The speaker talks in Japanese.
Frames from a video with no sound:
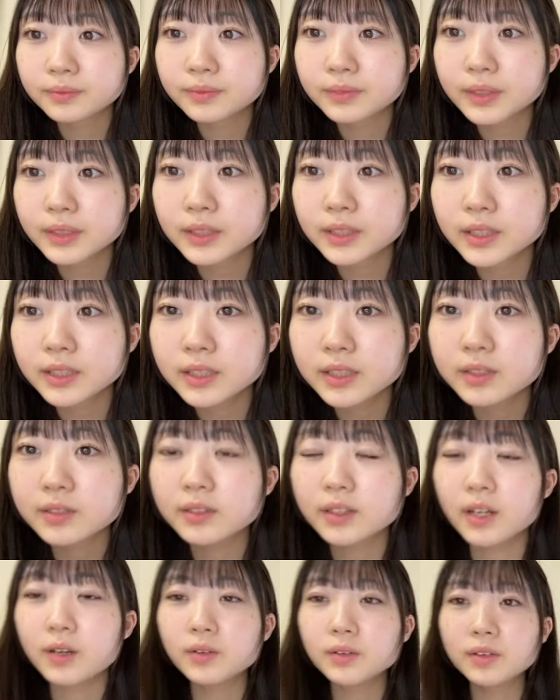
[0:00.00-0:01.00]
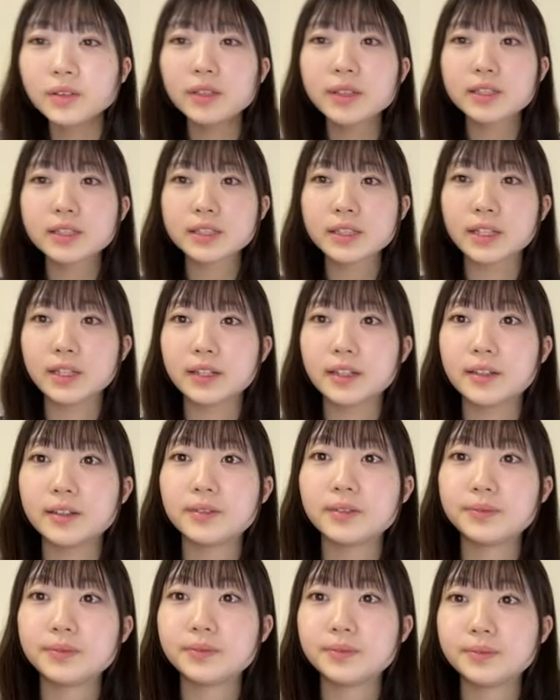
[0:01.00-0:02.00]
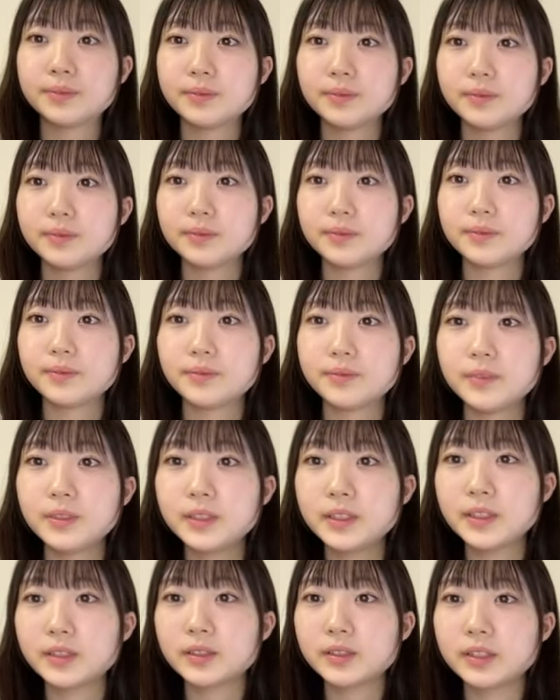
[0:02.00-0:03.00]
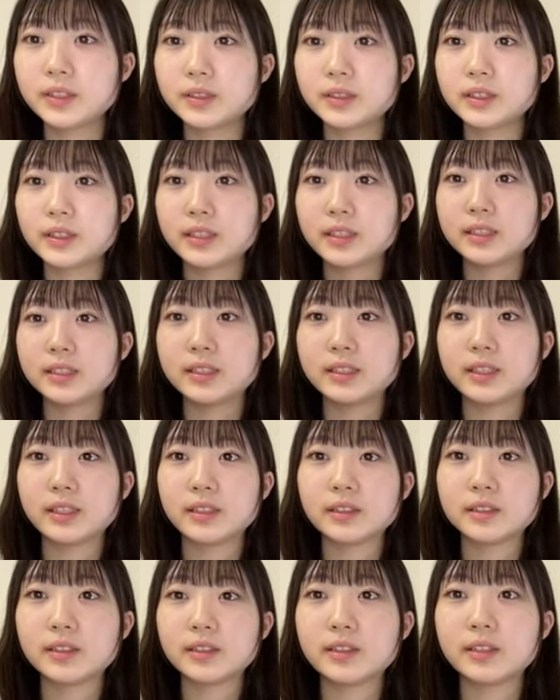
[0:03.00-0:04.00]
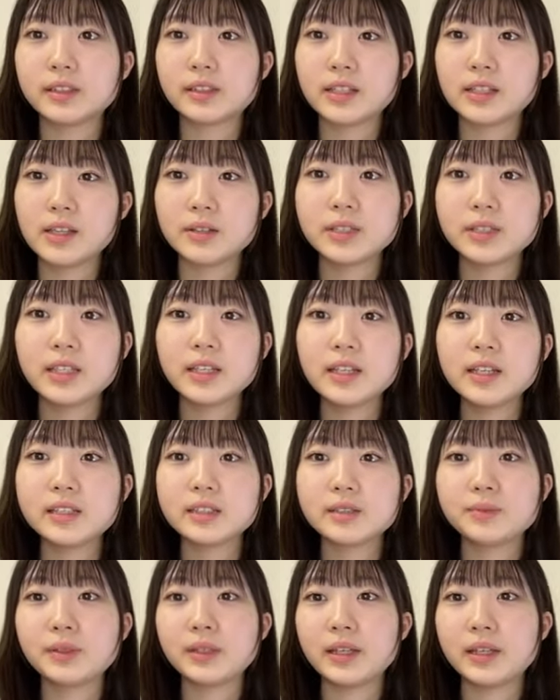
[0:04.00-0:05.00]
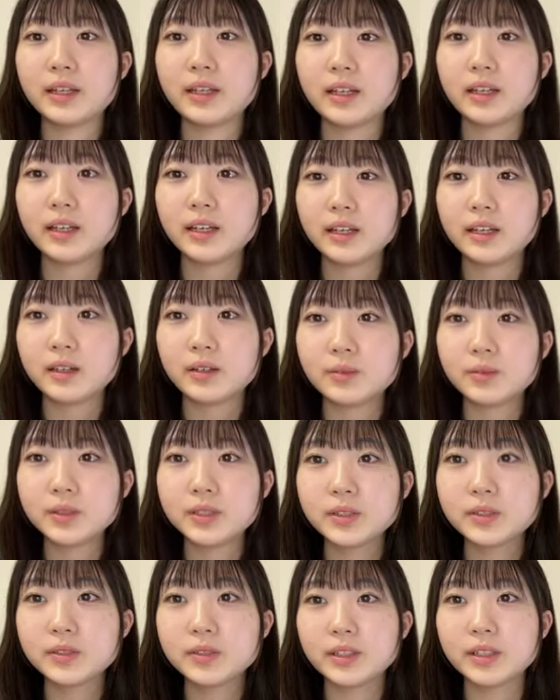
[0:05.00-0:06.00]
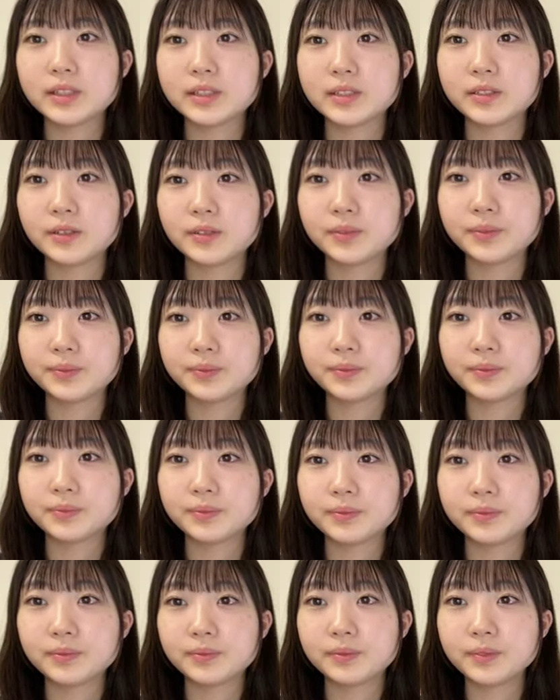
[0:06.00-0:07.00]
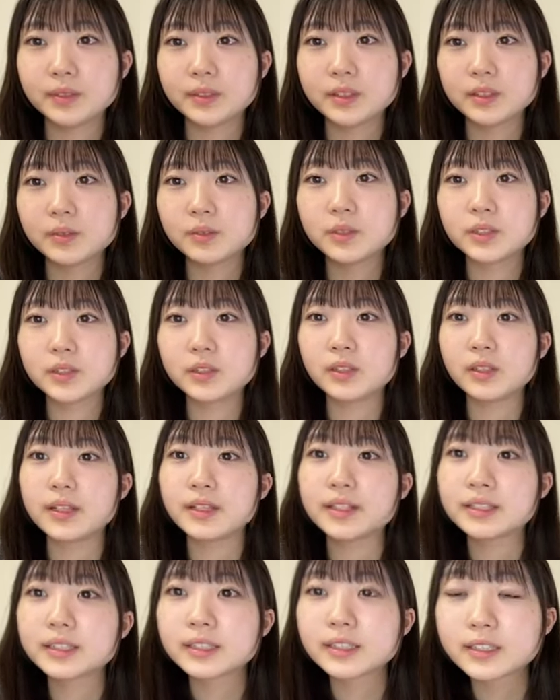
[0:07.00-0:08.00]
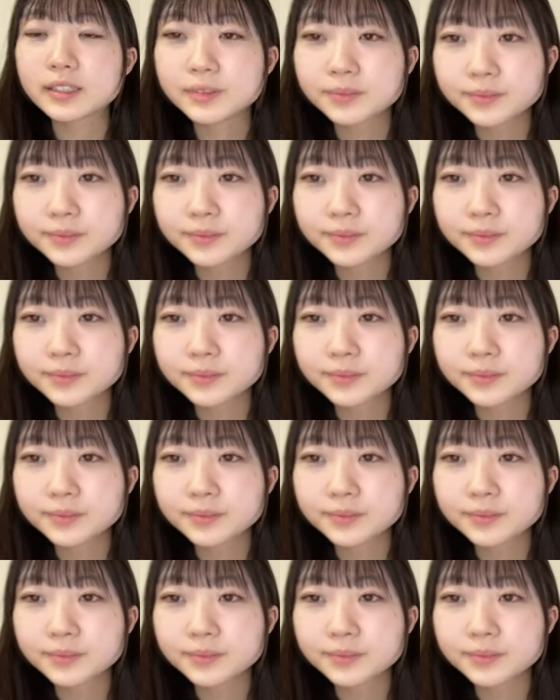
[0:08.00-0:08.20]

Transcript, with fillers: 懐かしい服あ本当ですか姉ちゃんと3年たら人生ですなんかね幼なじみね面白いんですよめっちゃ面白いです